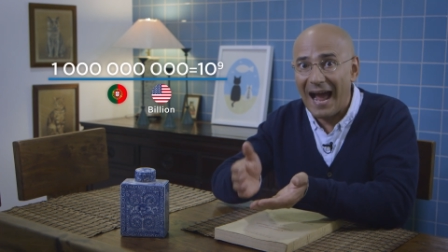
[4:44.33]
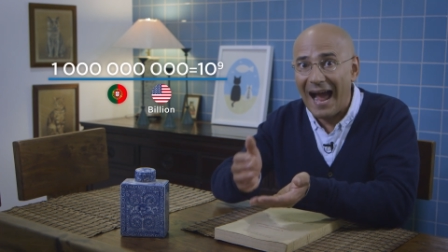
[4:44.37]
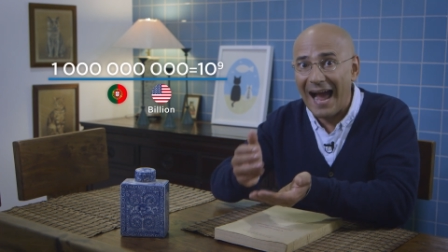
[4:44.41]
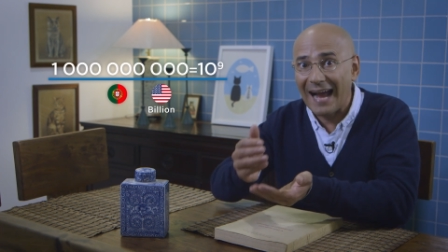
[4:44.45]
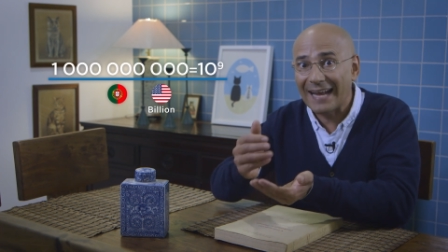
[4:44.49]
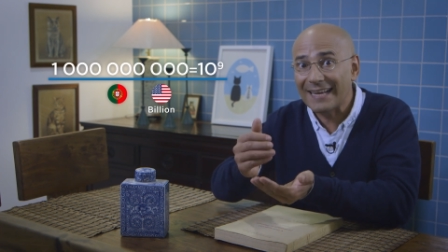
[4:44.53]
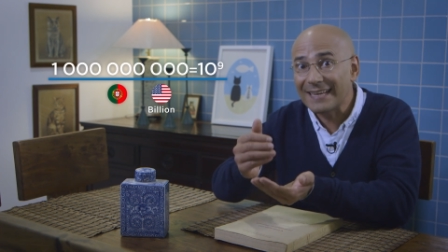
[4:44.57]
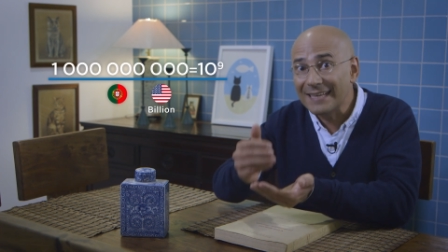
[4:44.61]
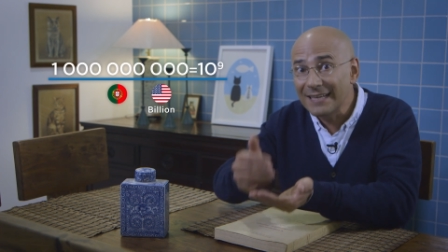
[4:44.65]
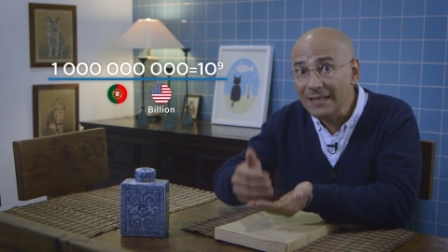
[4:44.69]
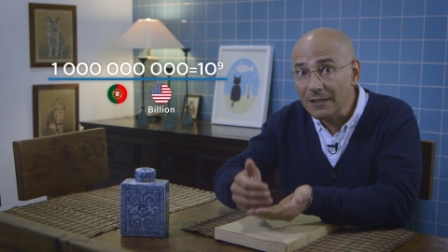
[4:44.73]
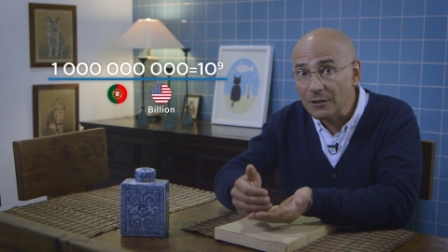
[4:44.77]

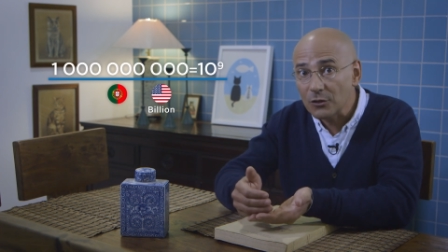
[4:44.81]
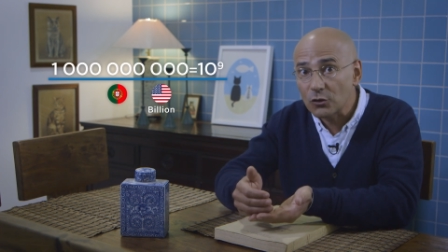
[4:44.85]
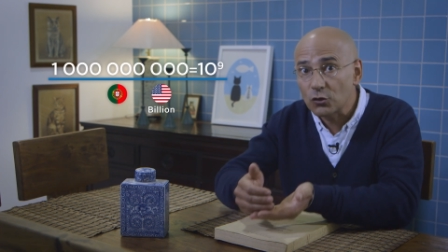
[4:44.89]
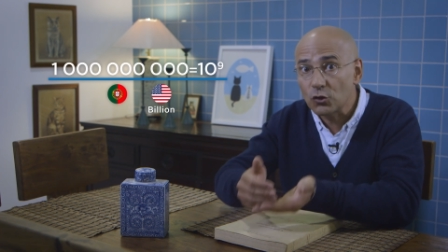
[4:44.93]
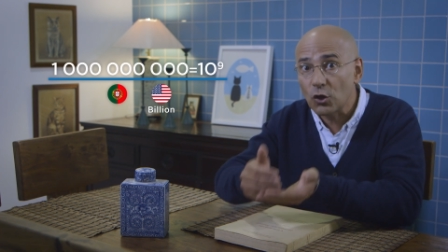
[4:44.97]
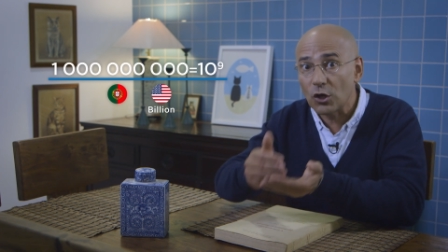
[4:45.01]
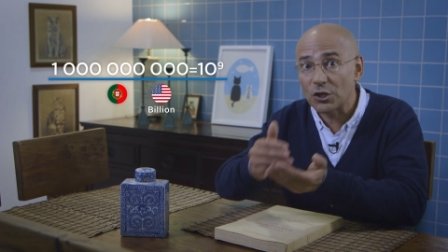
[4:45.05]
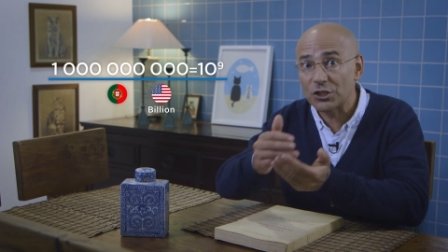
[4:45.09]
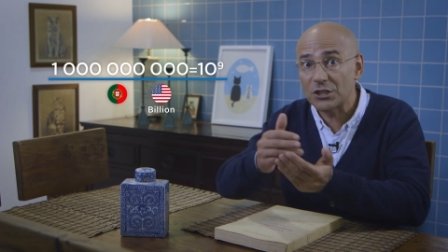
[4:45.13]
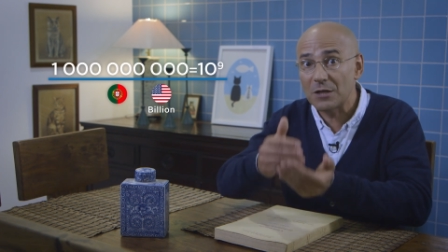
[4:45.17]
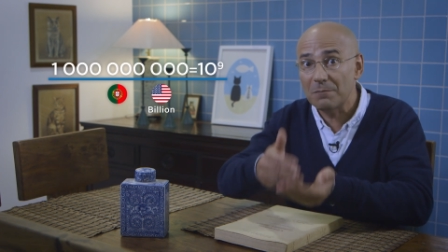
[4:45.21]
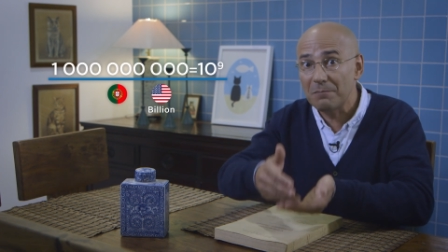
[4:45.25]
aquilo que
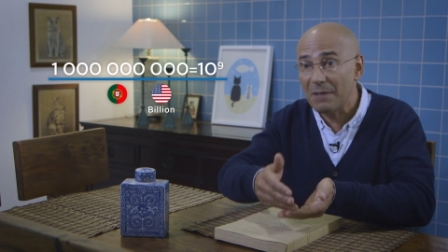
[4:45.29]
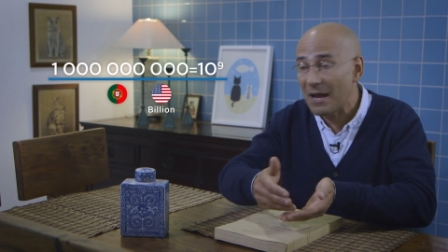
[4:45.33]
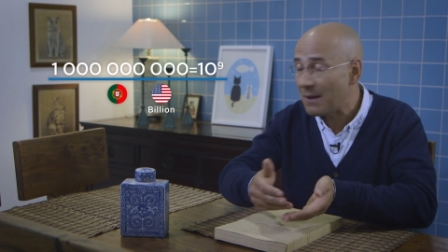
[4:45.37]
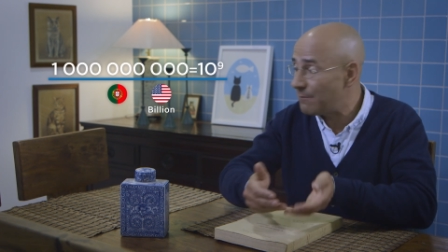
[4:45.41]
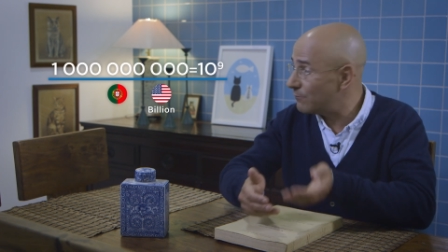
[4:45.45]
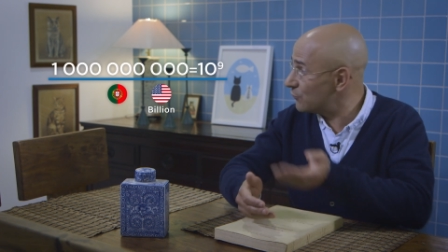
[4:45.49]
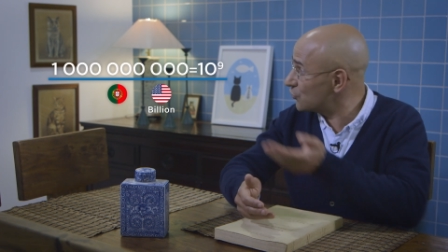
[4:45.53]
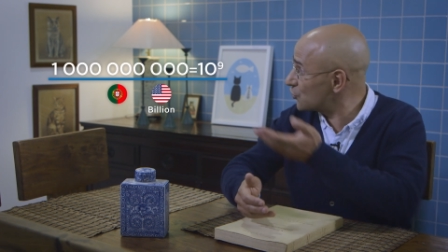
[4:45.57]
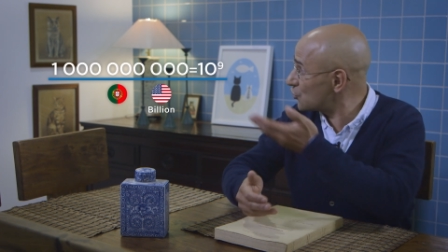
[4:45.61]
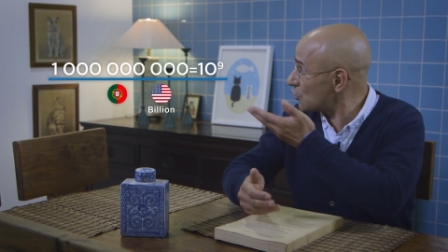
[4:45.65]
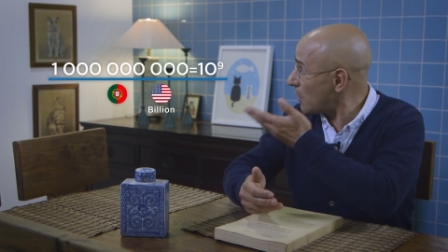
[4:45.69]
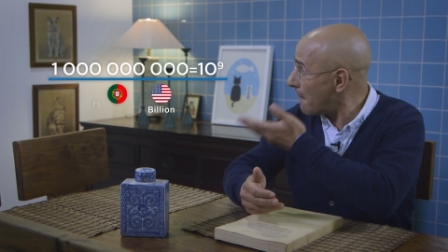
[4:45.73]
nós
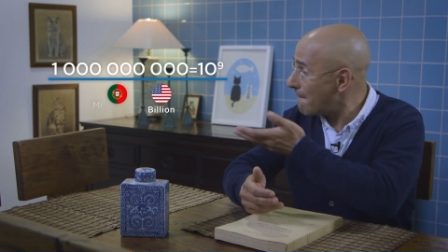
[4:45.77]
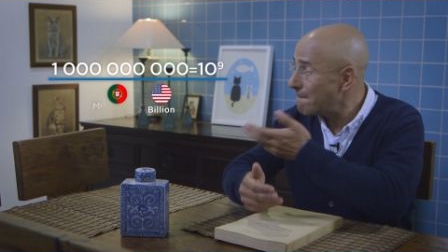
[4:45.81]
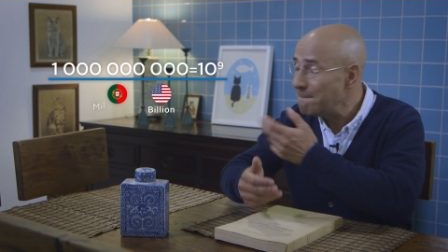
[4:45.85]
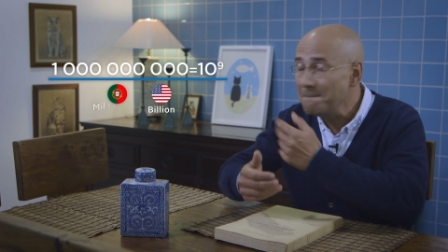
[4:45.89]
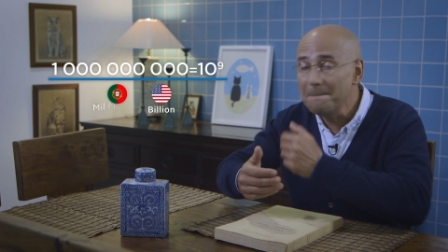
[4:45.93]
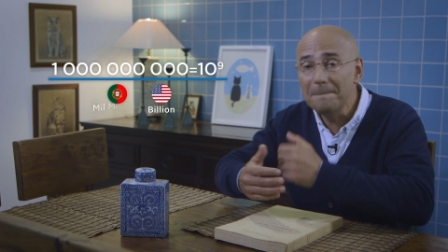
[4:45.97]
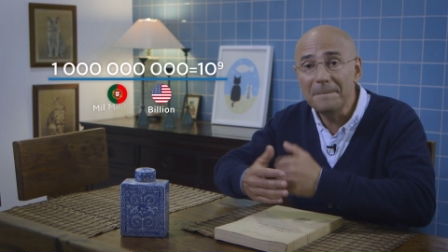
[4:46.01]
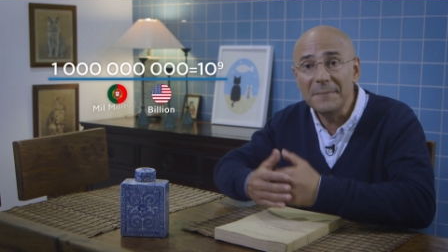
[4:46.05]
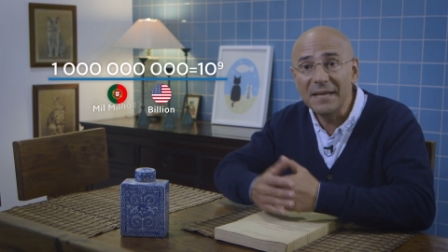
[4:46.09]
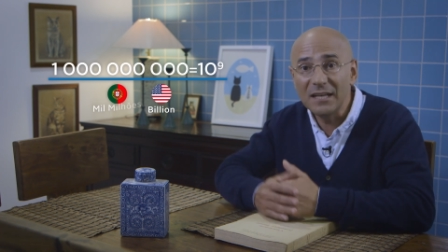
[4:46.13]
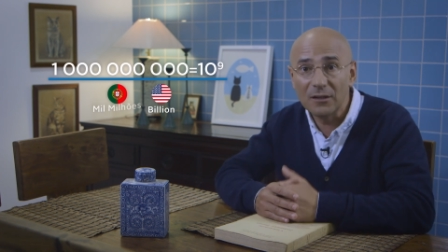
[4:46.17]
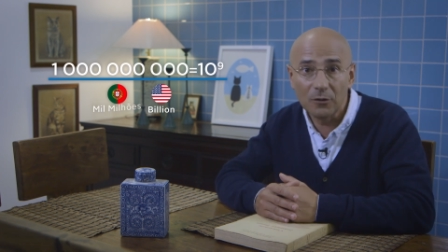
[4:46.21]
chamamos
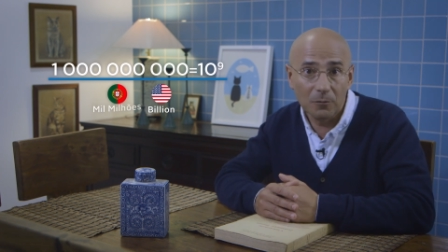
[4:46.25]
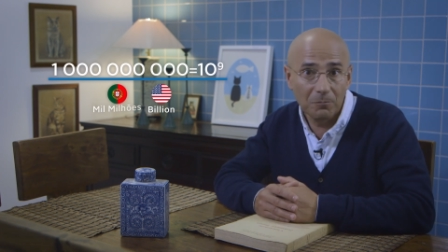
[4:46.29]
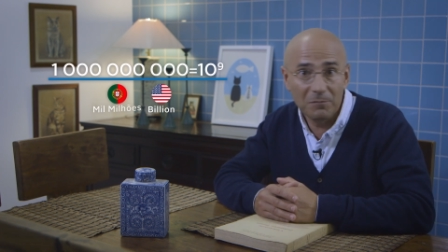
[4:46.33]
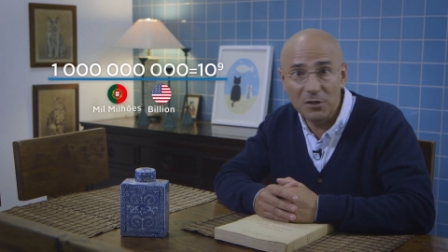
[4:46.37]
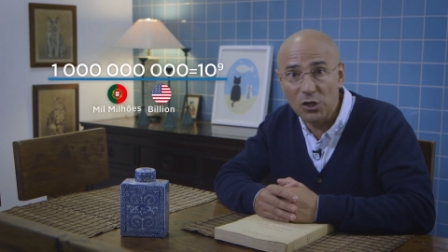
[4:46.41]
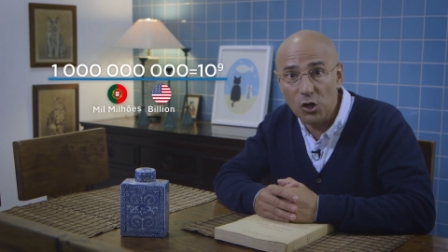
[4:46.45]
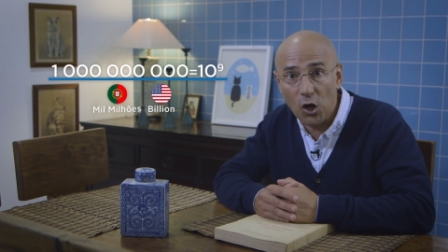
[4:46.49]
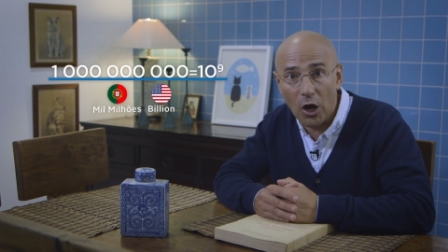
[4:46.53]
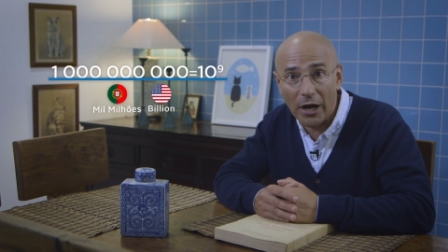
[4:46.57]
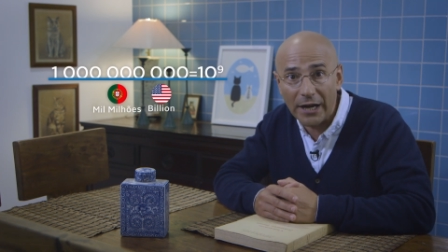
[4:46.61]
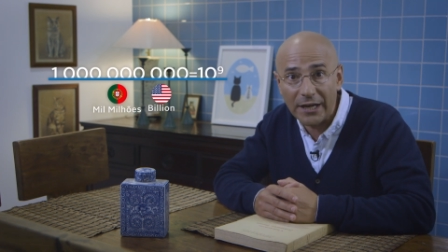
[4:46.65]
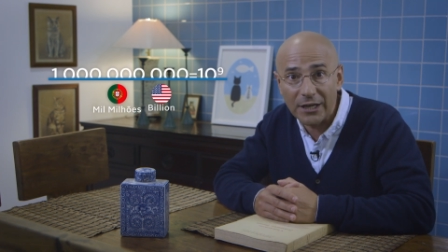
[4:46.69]
mil
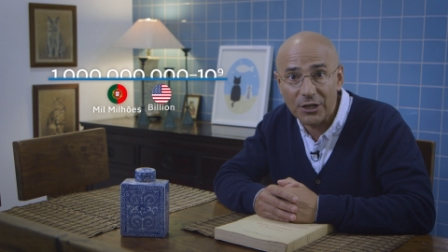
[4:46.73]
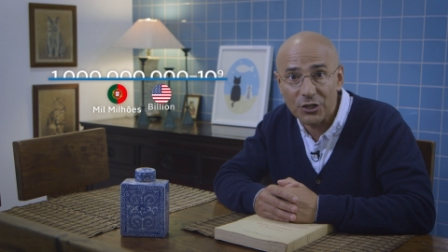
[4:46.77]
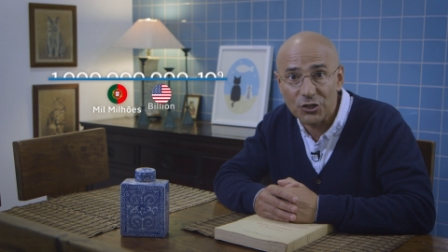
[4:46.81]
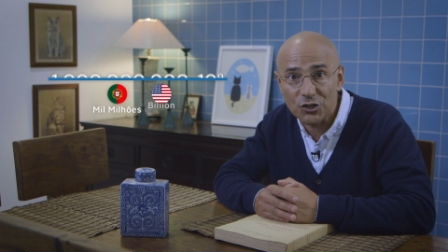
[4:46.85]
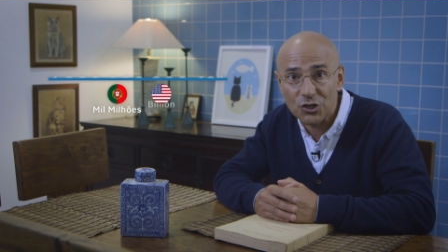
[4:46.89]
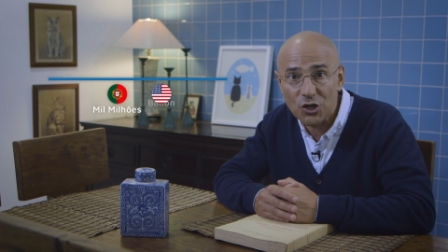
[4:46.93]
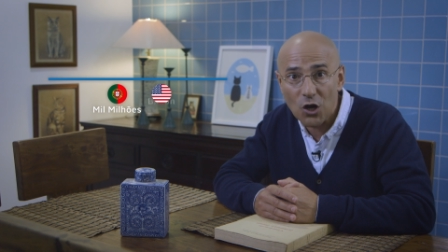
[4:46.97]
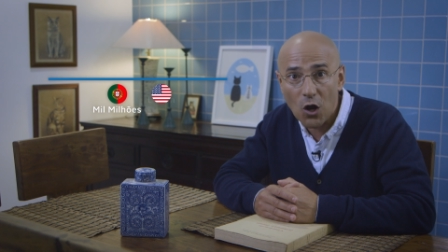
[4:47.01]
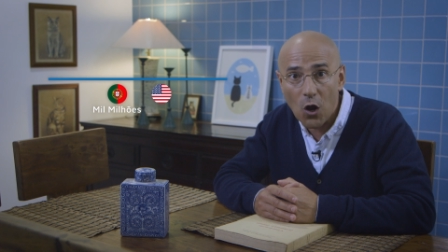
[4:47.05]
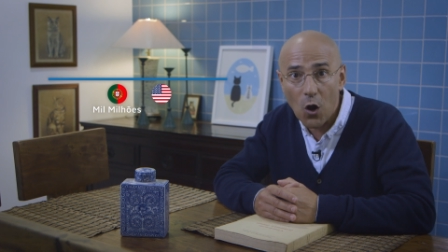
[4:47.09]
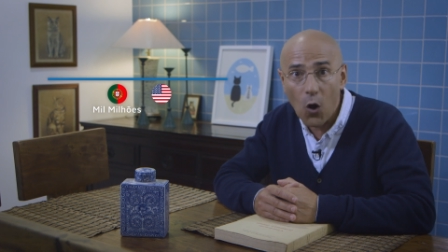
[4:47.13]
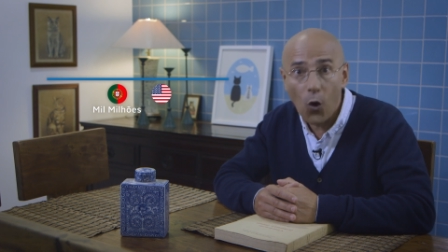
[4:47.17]

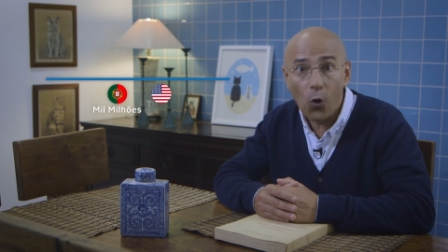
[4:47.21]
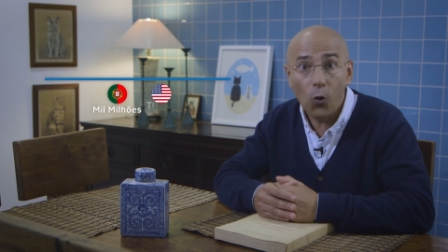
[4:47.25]
milhões,